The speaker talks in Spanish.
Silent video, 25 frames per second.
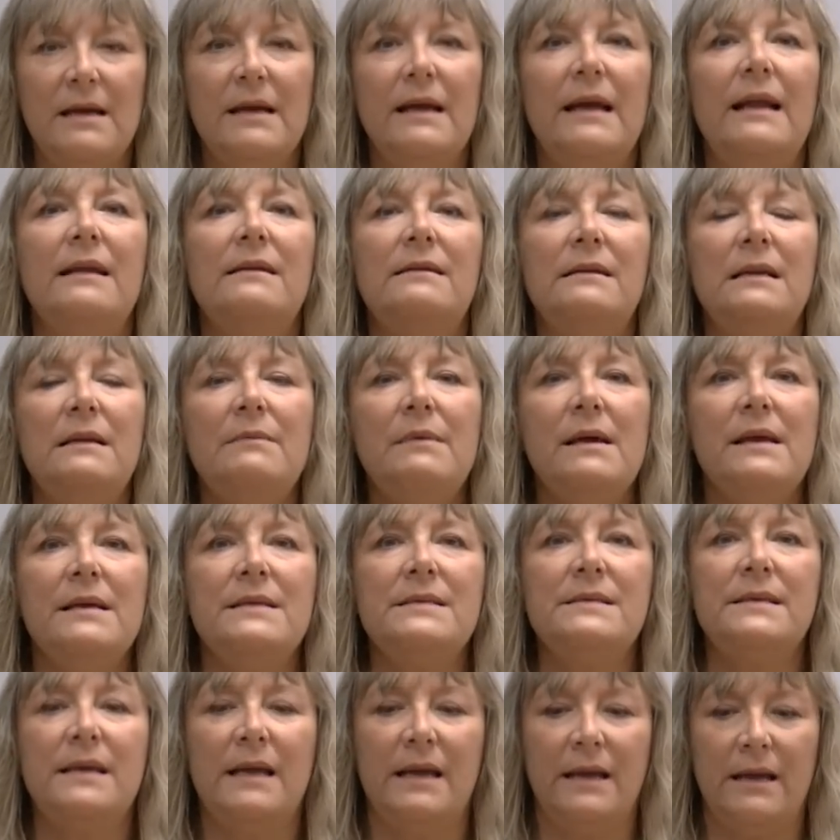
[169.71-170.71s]
El clima
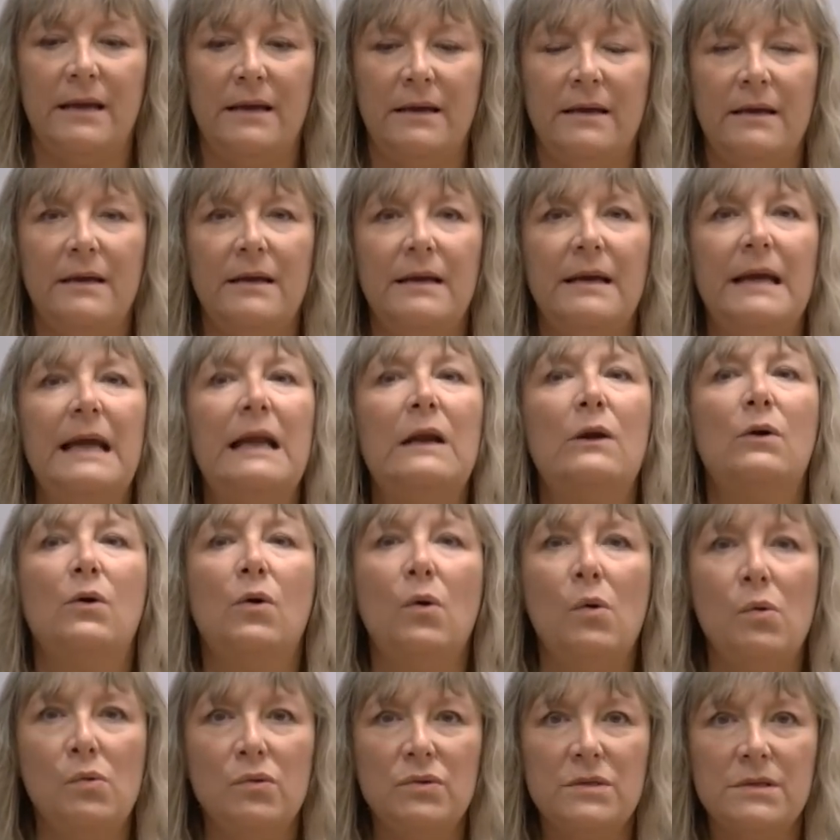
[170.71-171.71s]
es que el
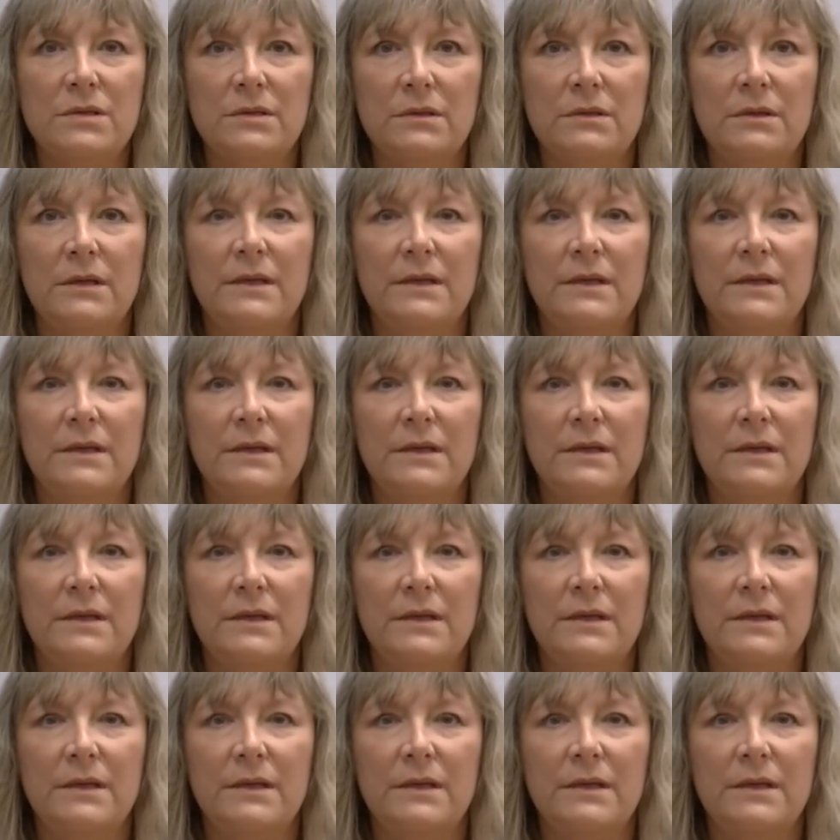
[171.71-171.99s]
coach